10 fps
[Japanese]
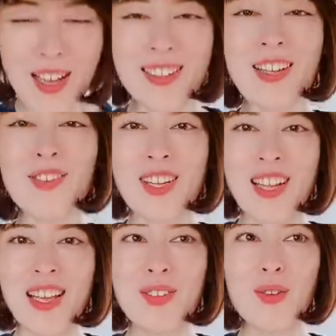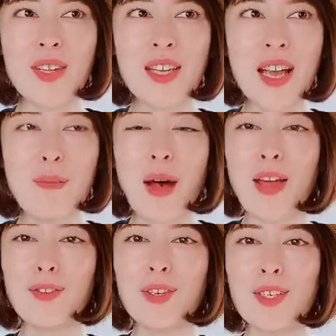なのでね、人に甘え
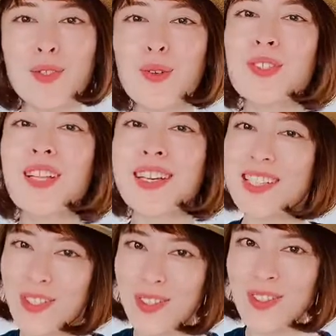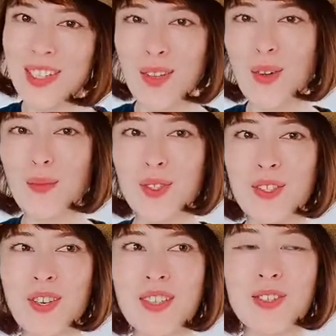るのが上手な人、頼む
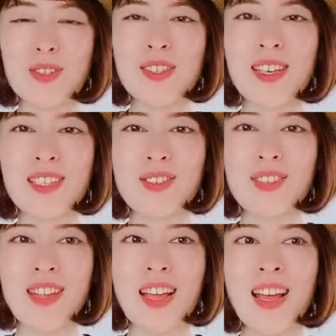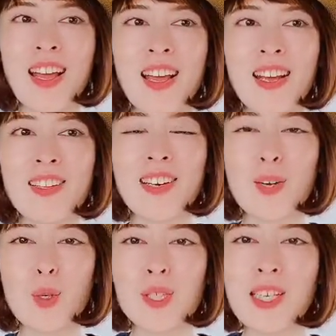人が上手な人ってなんか
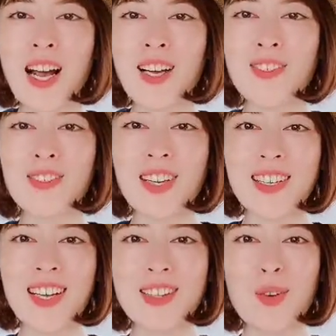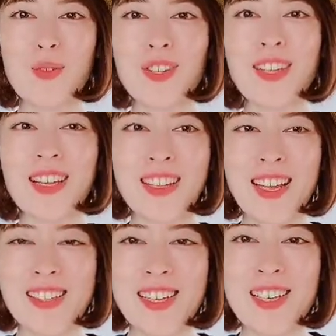コツがあるのかなって思ってい
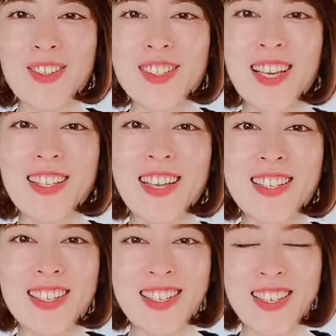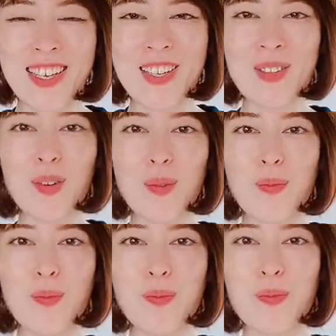て、ぜひ教えていただきたいと
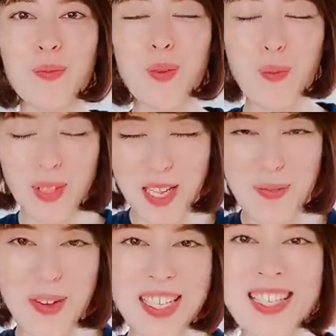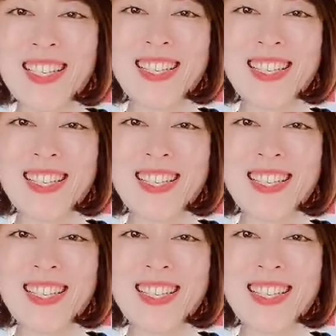思っています。